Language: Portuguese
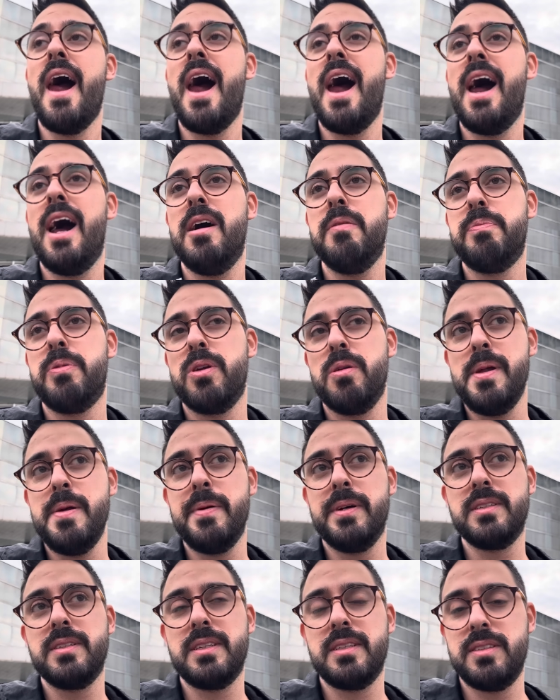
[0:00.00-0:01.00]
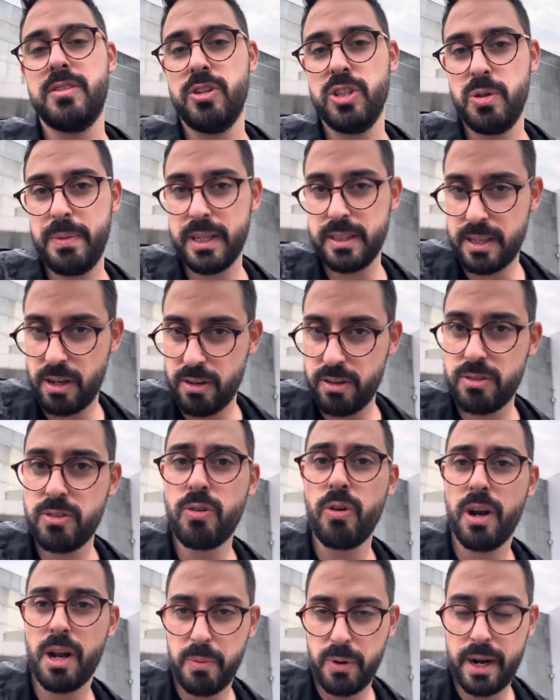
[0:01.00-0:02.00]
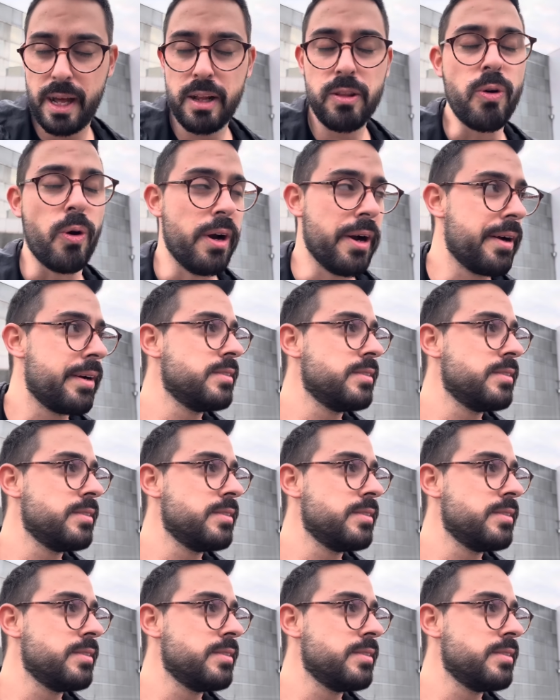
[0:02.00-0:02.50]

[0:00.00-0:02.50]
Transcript: a problemas da saúde mental do colaborador.